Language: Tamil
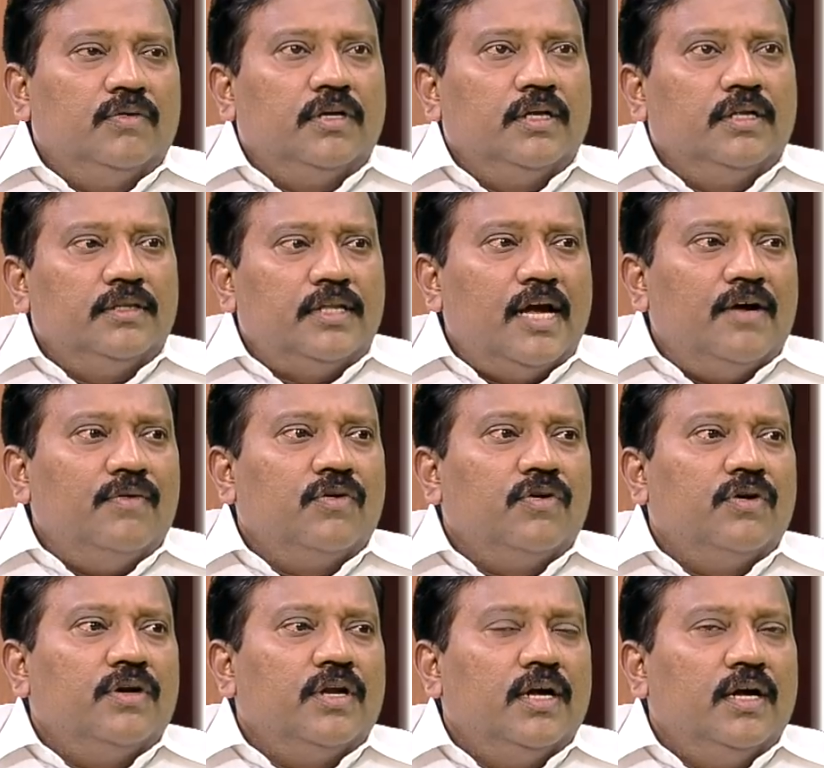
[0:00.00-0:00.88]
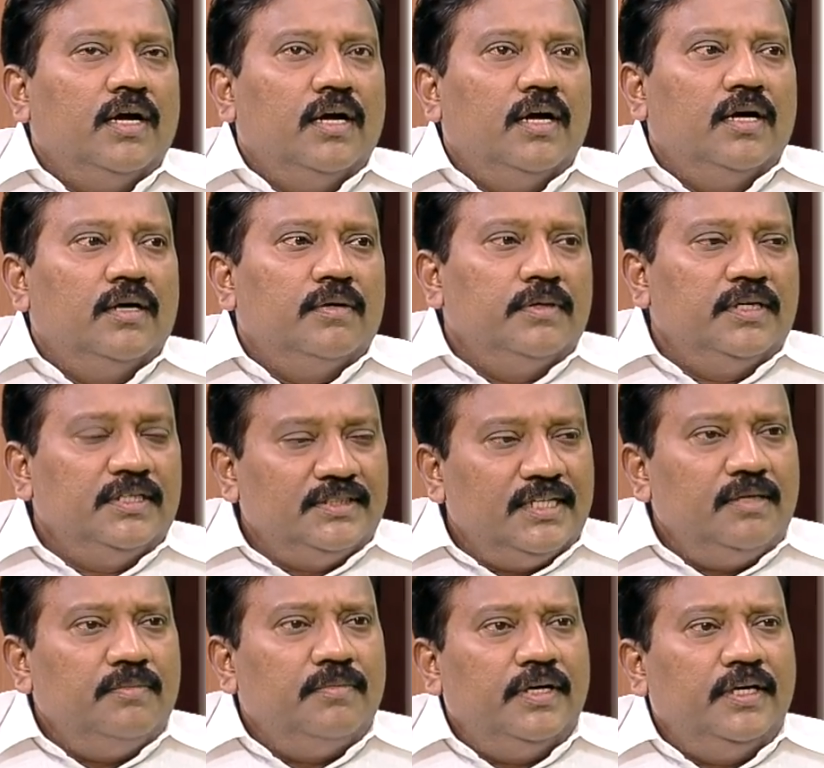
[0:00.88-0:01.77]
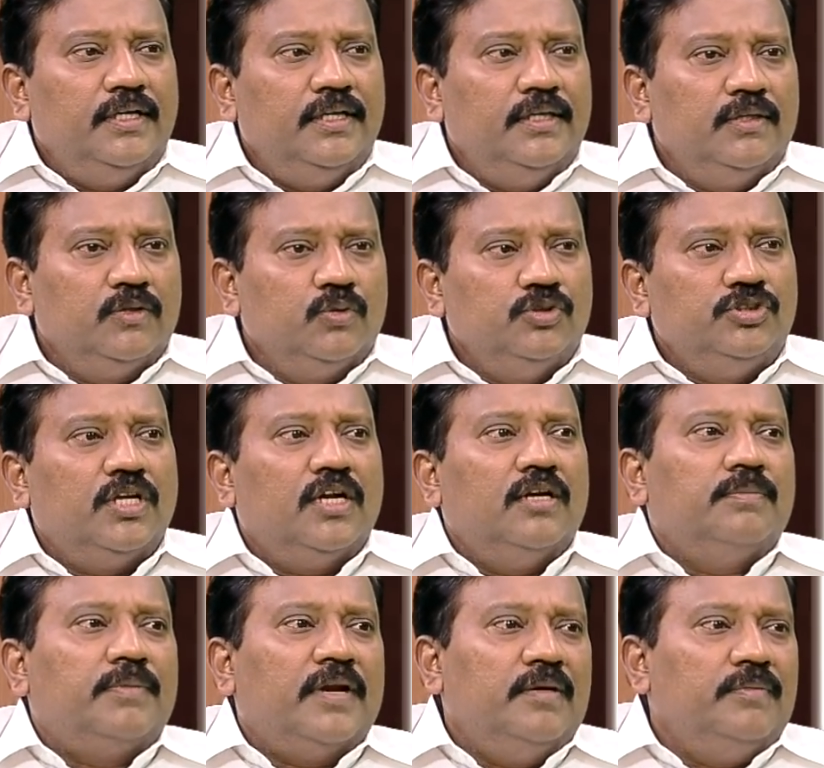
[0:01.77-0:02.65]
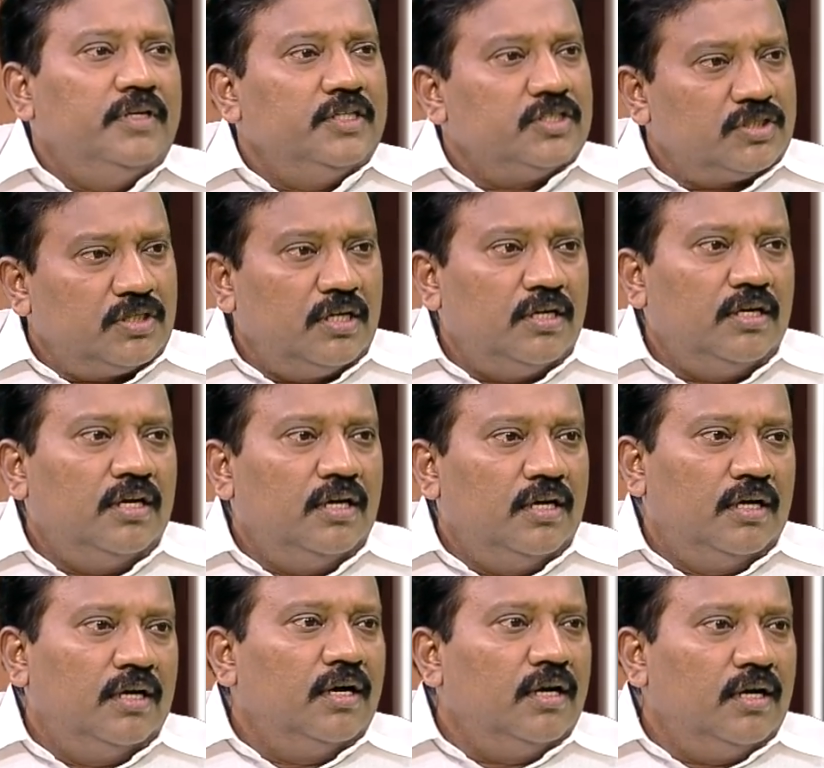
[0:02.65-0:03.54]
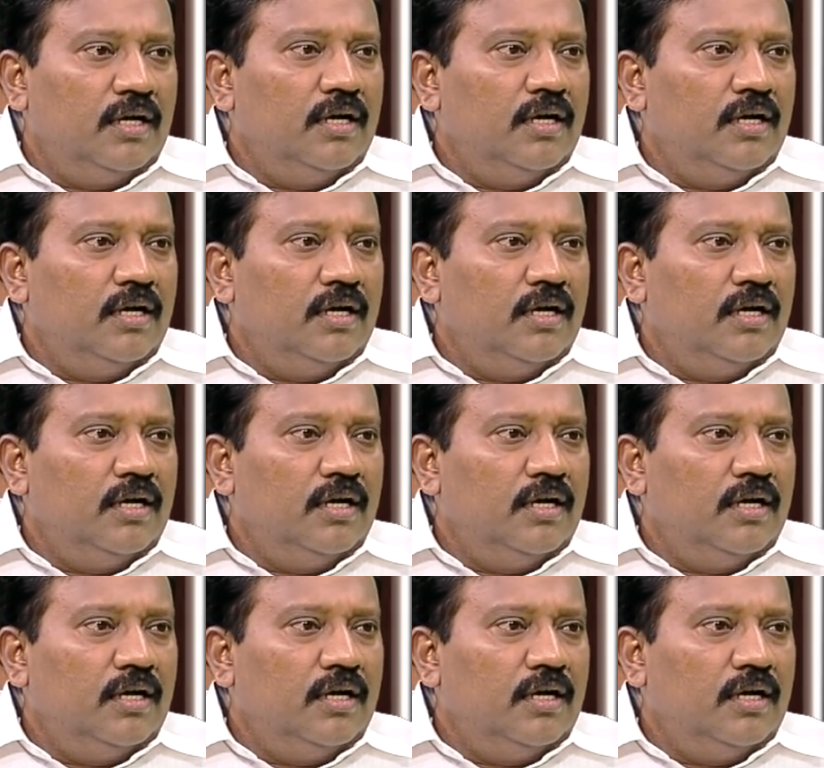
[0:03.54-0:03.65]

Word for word: ஒரு தேவகோட ரிசைன் பண்ணிவிட்டு குஜராத் பிரைம் மினிஸ்டராக